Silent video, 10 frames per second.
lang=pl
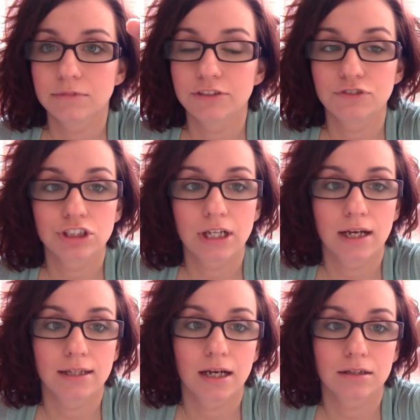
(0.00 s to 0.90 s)

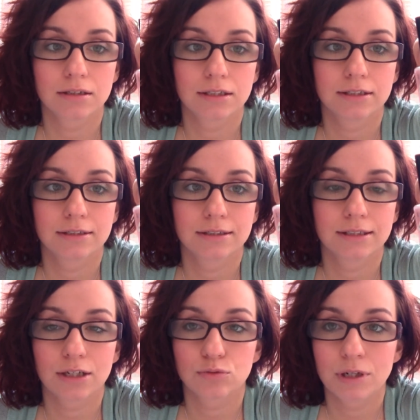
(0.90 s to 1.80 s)
dziewczynę, na,
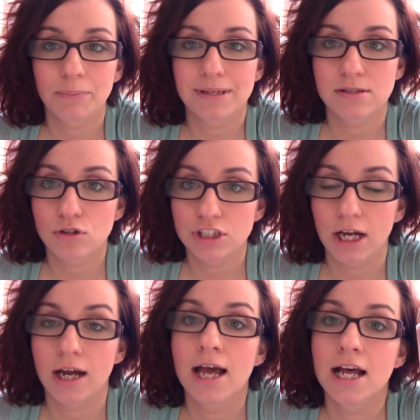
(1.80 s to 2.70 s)
e, na której
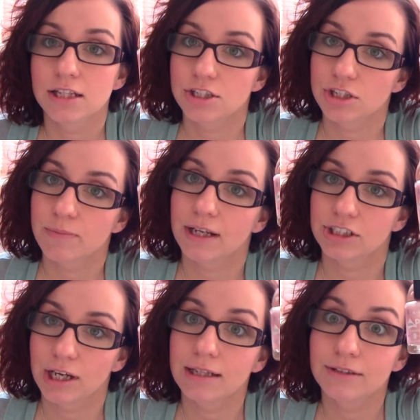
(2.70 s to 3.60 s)
paznokciach trzyma
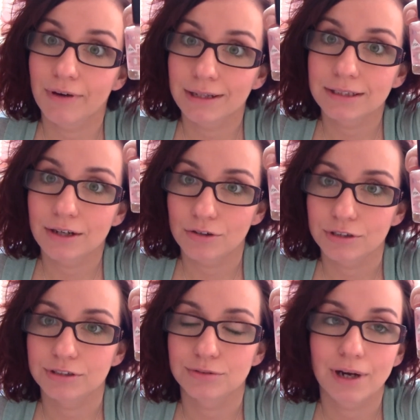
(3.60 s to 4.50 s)
się dwa
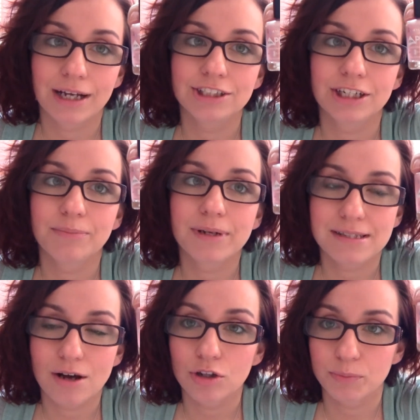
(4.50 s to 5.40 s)
tygodnie, słuchajcie,
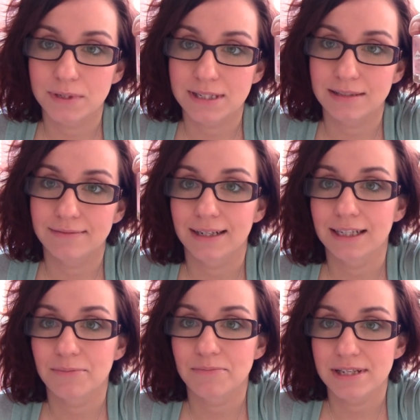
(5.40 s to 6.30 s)
bez
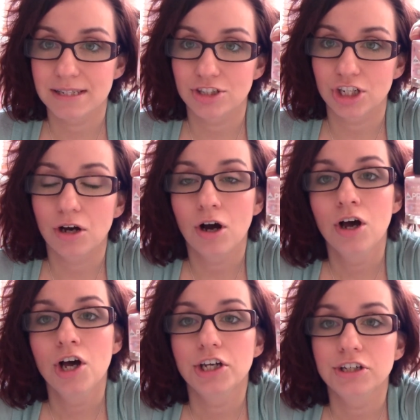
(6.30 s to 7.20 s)
odpryskiwania, bez niczego
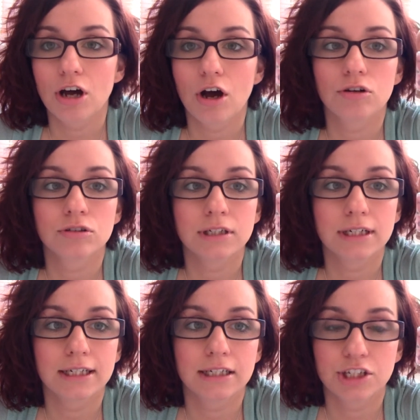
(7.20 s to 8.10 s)
i on
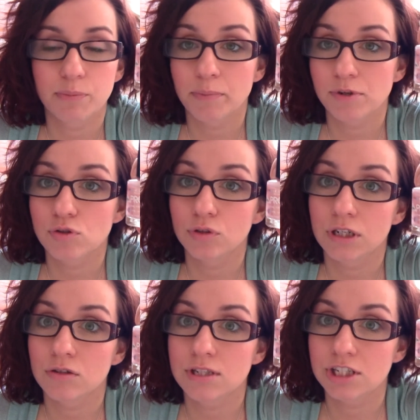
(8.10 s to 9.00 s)
e, się po prostu
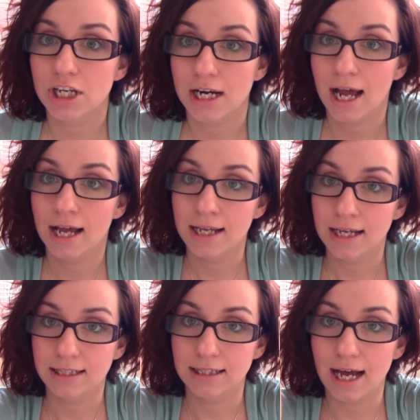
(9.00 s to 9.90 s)
tylko ściera
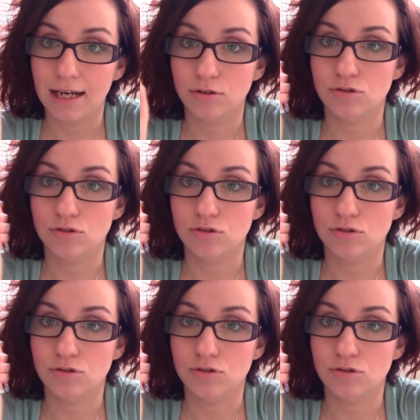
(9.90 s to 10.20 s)
na